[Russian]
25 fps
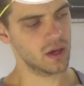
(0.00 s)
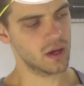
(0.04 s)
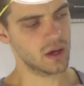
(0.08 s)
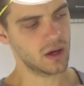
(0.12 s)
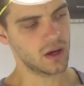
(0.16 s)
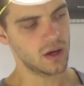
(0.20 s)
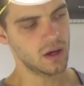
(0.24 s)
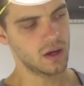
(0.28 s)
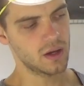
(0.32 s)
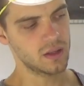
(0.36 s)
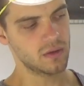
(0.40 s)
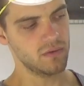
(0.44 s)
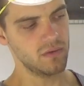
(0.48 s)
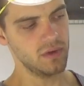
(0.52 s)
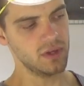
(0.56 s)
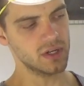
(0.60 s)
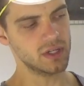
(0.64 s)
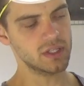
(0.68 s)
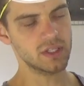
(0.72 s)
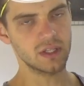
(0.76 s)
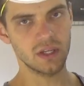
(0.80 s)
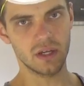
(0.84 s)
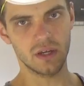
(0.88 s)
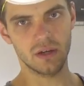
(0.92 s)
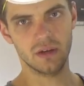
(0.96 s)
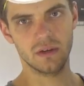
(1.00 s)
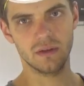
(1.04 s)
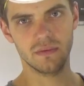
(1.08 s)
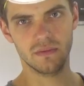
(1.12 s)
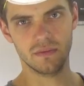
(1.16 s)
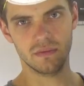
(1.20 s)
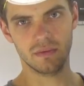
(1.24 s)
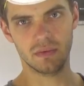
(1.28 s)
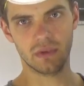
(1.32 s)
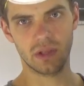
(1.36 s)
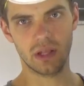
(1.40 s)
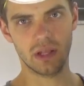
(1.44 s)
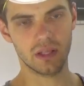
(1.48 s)
э, отверстие
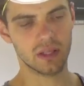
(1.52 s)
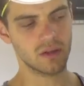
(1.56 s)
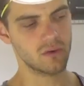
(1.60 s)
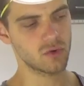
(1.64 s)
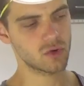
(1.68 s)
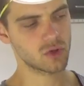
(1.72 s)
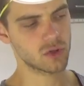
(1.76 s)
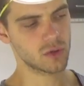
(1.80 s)
для того,